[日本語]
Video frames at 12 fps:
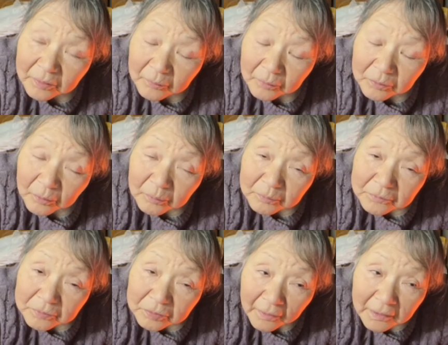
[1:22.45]
あの動
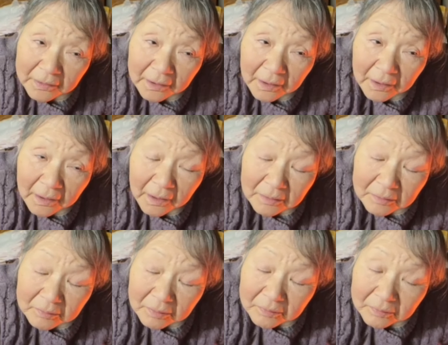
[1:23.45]
物のあれ
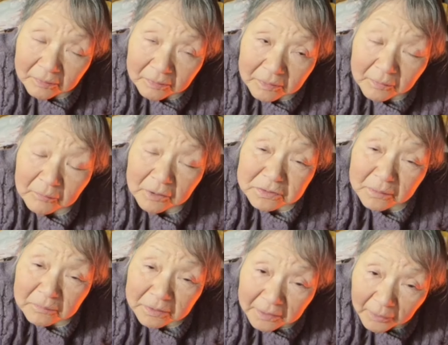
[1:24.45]
が電話
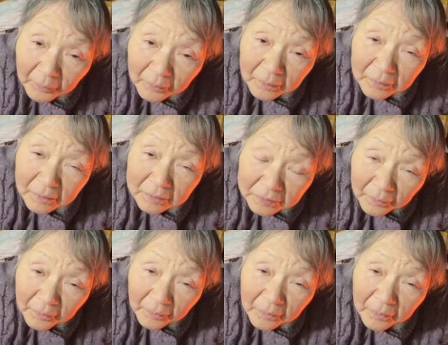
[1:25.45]
したみてよ
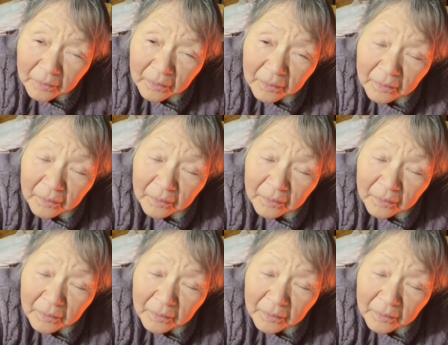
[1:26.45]
そう